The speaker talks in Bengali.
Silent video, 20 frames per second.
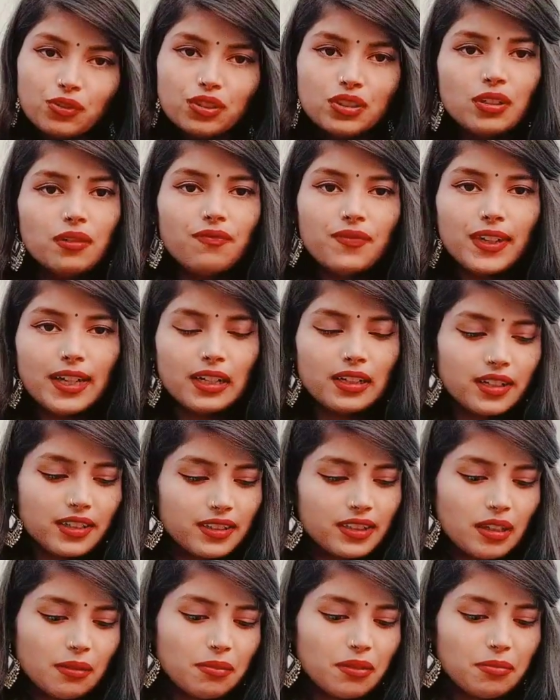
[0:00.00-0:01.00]
মধ্যে বেল্ট
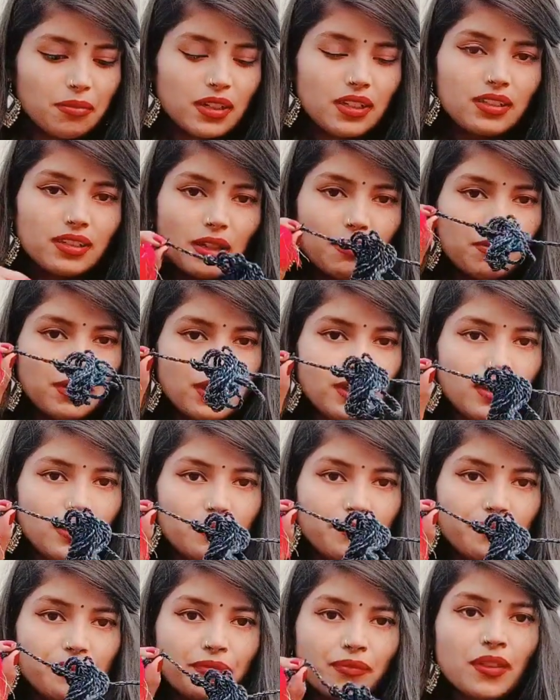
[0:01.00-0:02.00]
হিসাবে মানে যাবে এটা
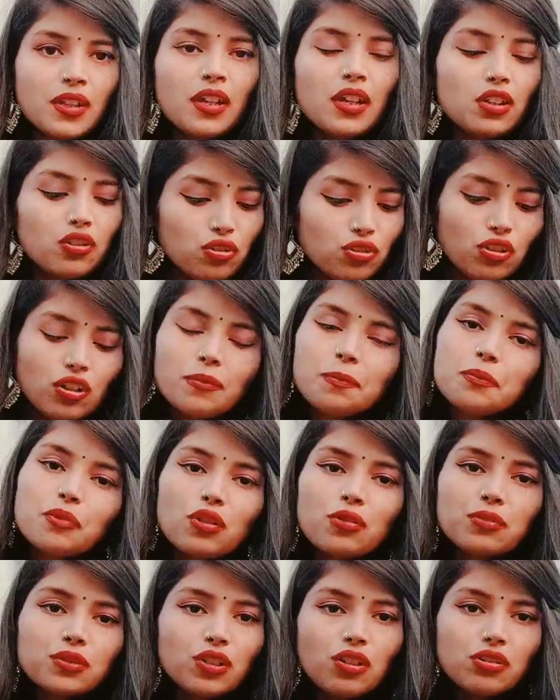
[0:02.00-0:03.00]
তো যখন
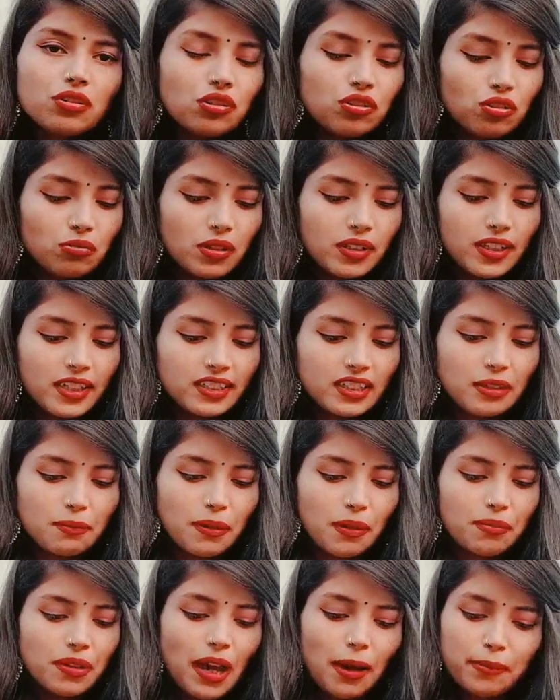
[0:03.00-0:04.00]
পরবো তখন তো তোমরা দেখতেই
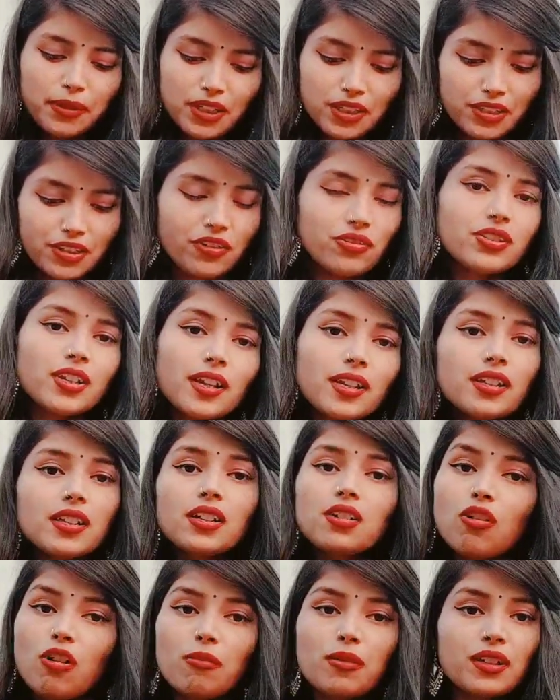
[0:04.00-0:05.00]
পাবে আমি নিজেও জানি না
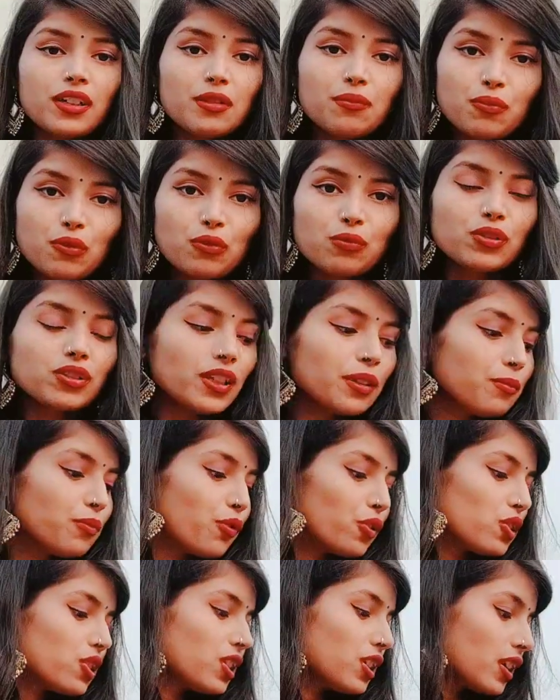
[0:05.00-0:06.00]
কবে কি পরবো তাই
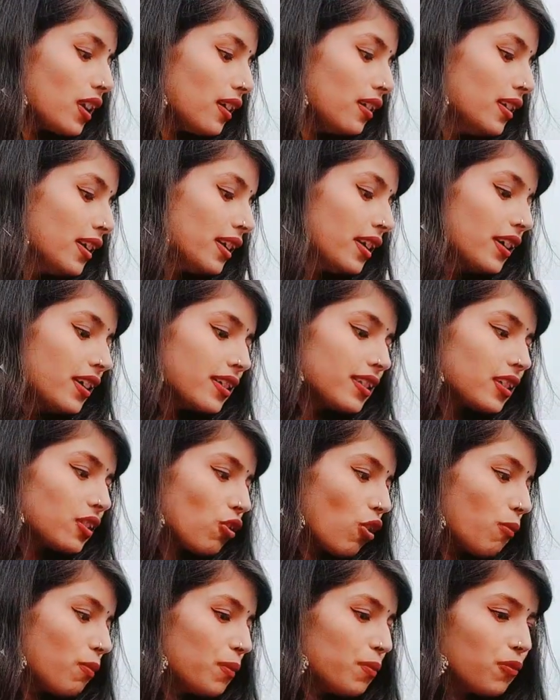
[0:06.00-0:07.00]
বলছি না যে
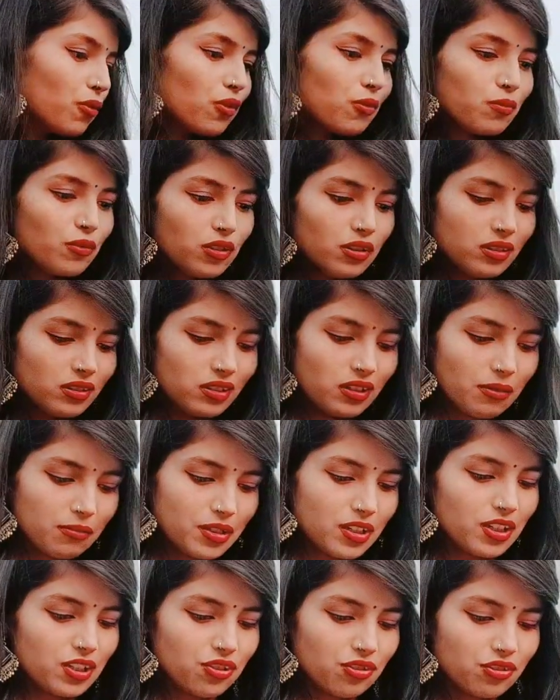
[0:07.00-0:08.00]
কবে পরবো আমি
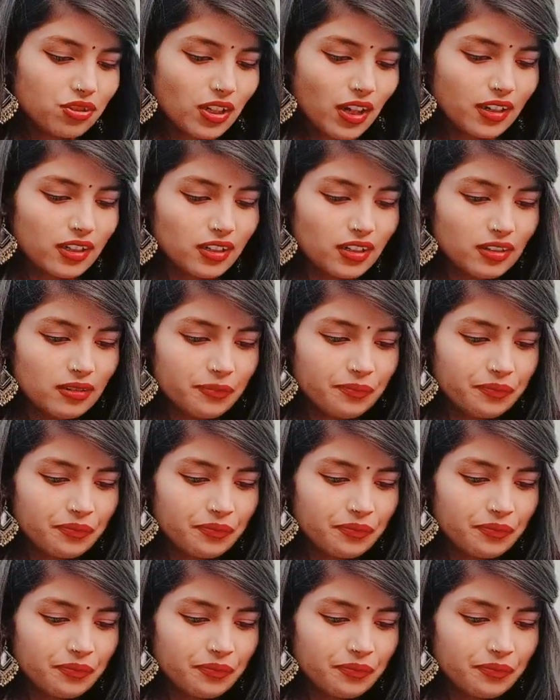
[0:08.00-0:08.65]
নিজেও জানি না